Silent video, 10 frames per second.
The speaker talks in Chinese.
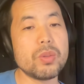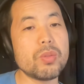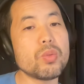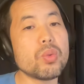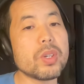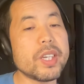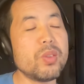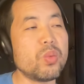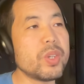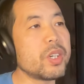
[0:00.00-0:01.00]
所以说，如果
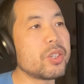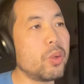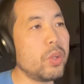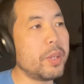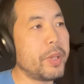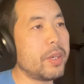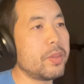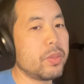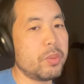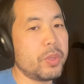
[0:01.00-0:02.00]
在农业社会里面，
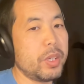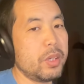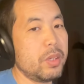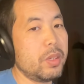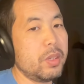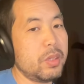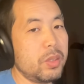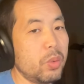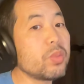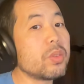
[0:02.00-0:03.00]
对不对？
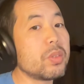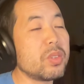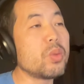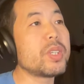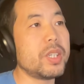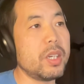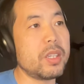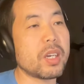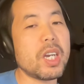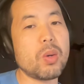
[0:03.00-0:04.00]
有有体
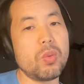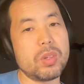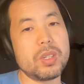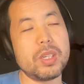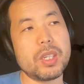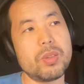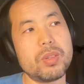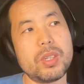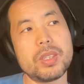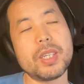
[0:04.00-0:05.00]
力能干活的人，他
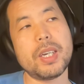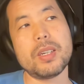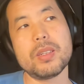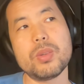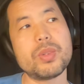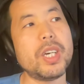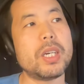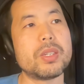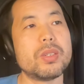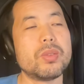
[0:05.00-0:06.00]
就是人才，有
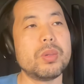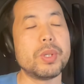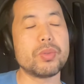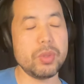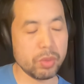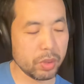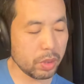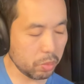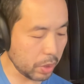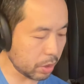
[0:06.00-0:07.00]
价值，对不对？所以说，
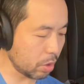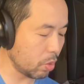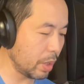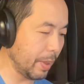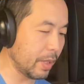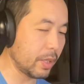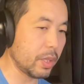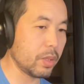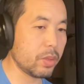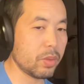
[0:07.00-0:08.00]
在农业社会里面，大
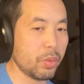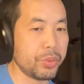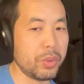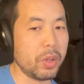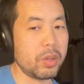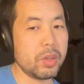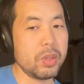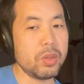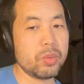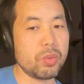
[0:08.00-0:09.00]
家都需要
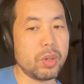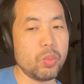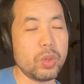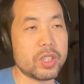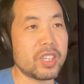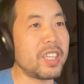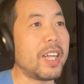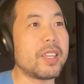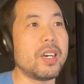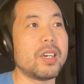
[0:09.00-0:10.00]
说我生
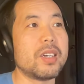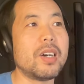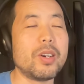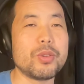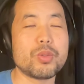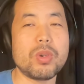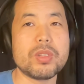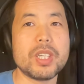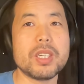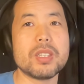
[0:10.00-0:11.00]
男的啊，要
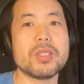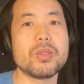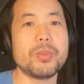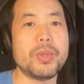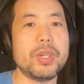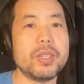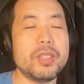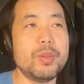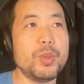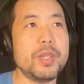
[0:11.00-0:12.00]
壮丁，对不对？
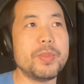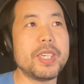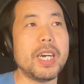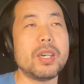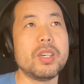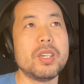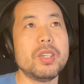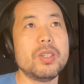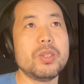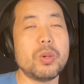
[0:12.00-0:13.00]
你你们家
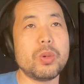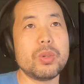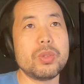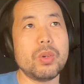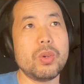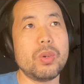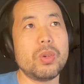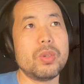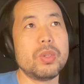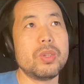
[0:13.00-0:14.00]
有
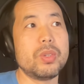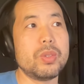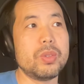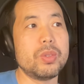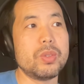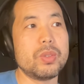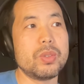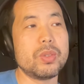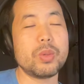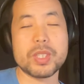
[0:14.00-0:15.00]
有一。
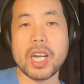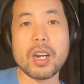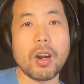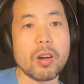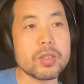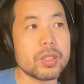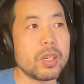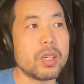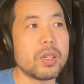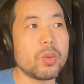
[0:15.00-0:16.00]
有三个儿
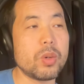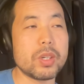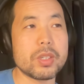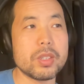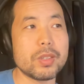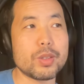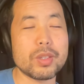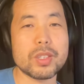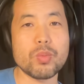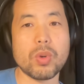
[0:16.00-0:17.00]
子，或者是
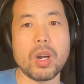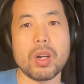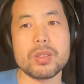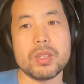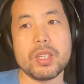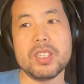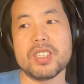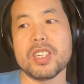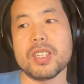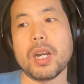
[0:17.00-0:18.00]
四五个儿子，那
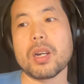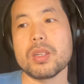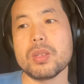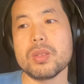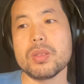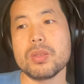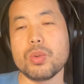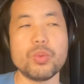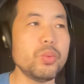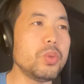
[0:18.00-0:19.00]
你这家可能
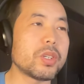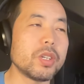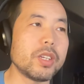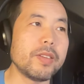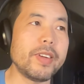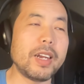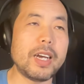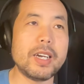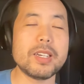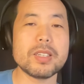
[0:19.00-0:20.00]
就预示着你未
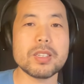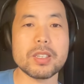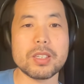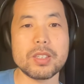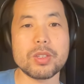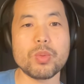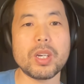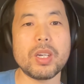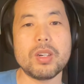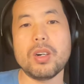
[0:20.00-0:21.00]
来可生活
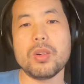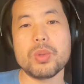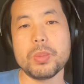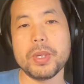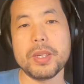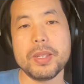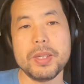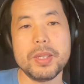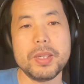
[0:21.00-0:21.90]
的很好，对不对？